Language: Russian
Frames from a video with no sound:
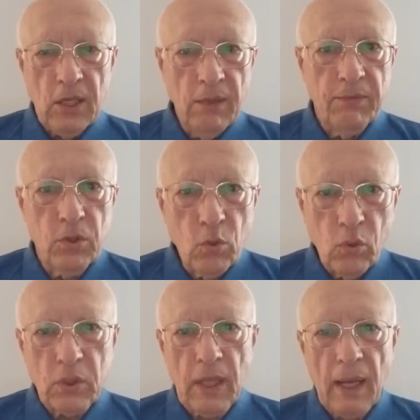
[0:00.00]
И
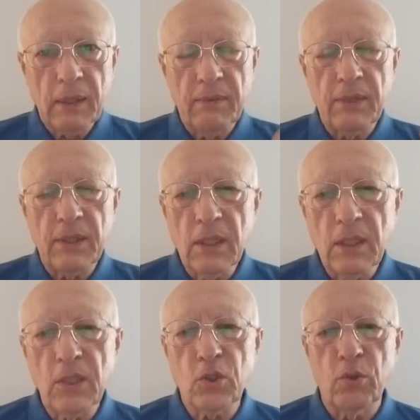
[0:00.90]
вдруг там
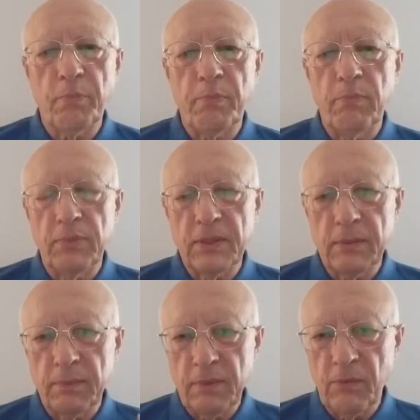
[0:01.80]
говорилось, что
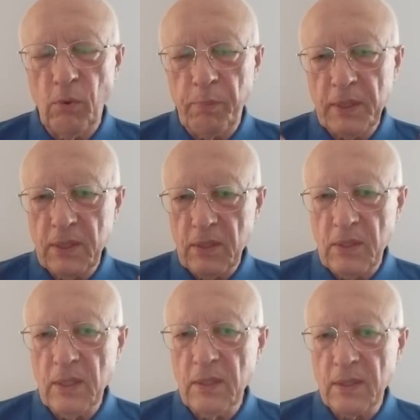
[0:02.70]
его
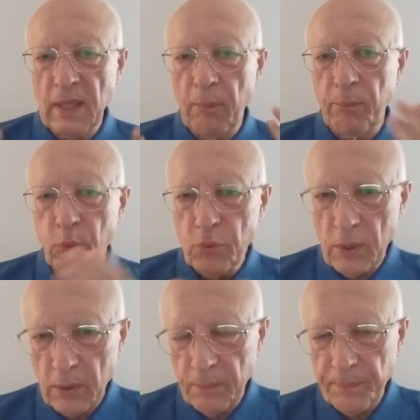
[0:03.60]
посетит сам
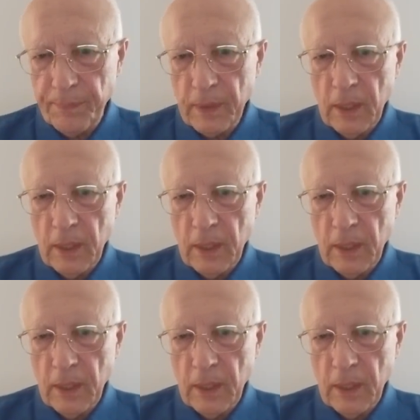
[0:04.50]
Путин.